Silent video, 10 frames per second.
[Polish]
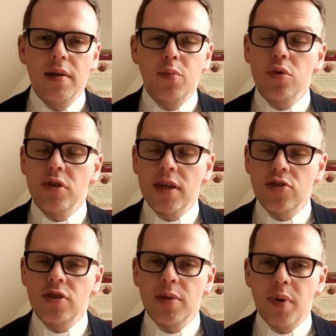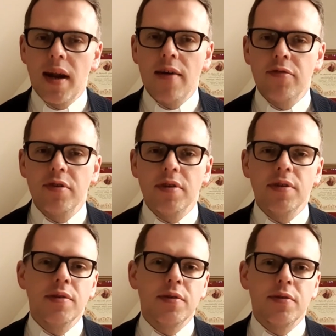potężnej parafii
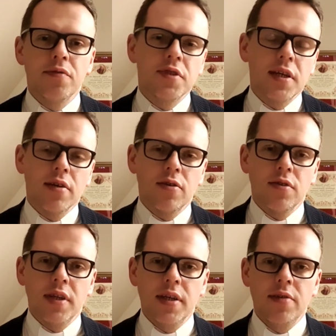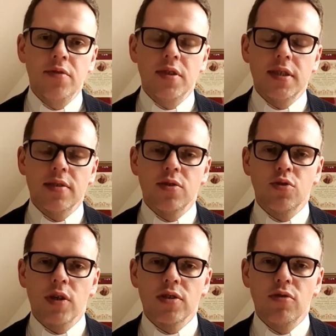w Saint-Conté, w diecezji
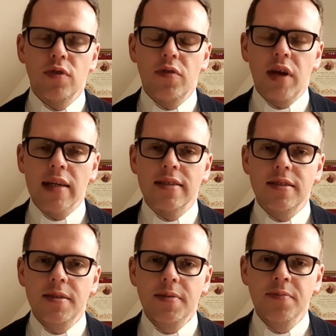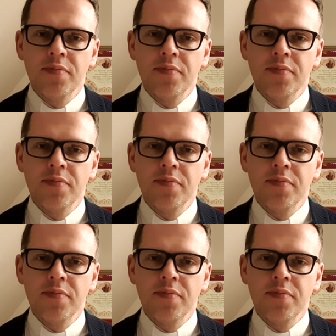Soissons we Francji.